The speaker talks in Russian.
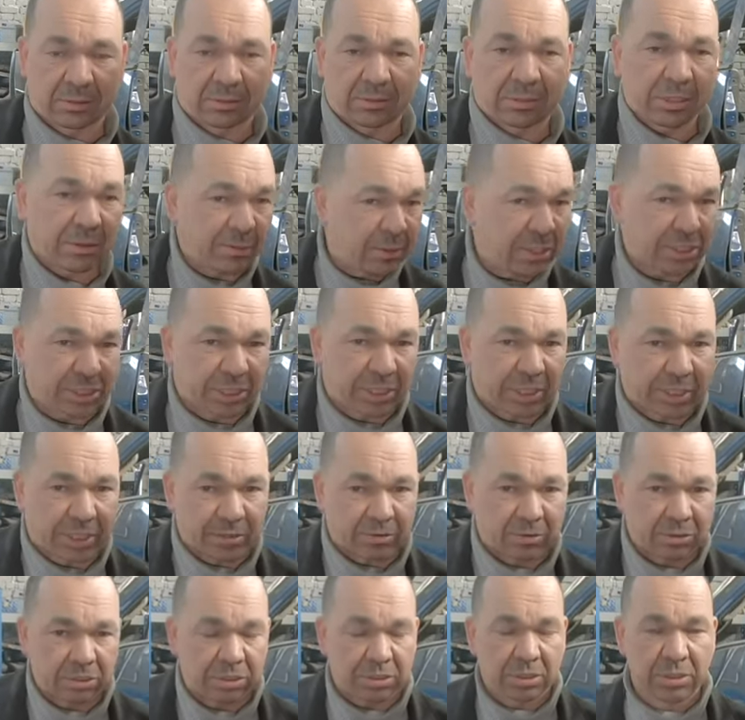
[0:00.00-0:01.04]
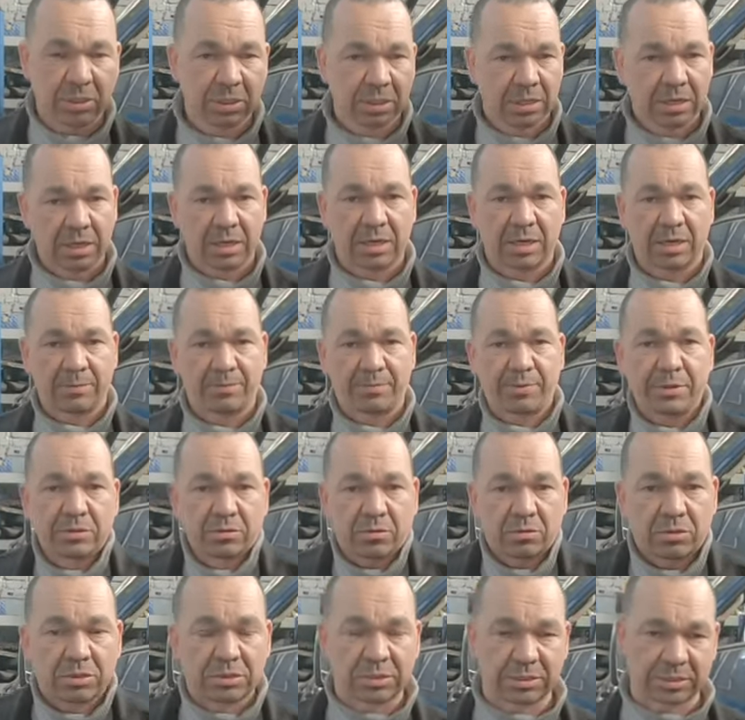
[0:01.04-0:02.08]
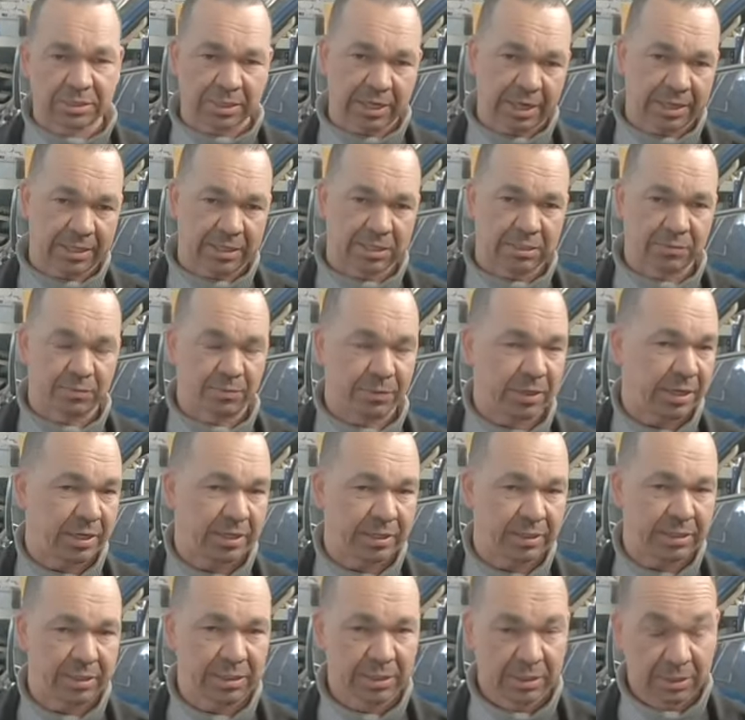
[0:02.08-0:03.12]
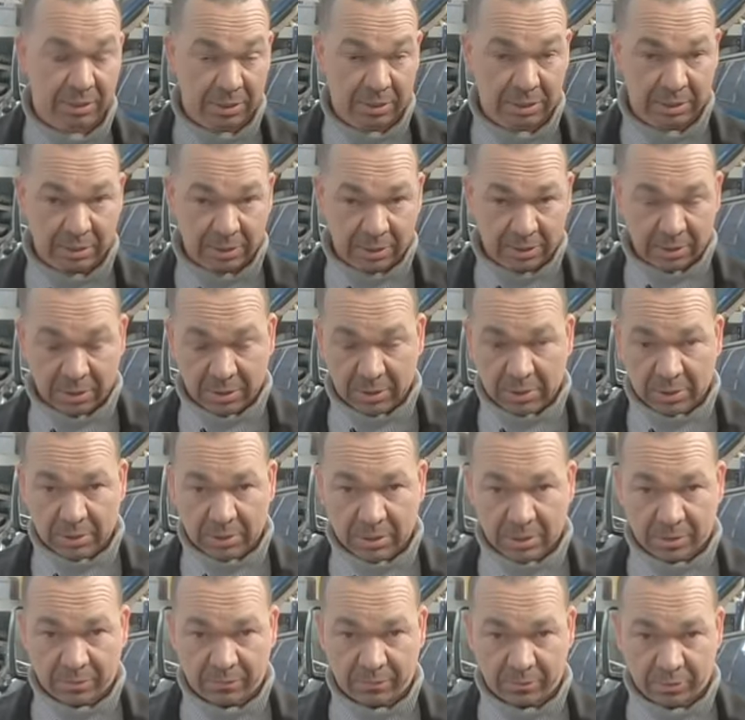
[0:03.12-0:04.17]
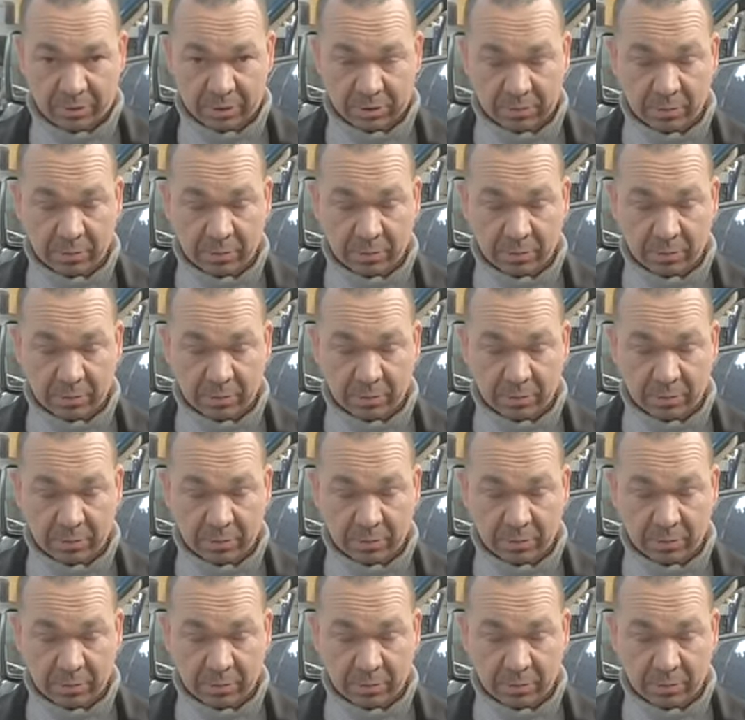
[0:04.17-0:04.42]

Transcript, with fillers: торможения, то есть а, пинок сзади, спереди. Вот.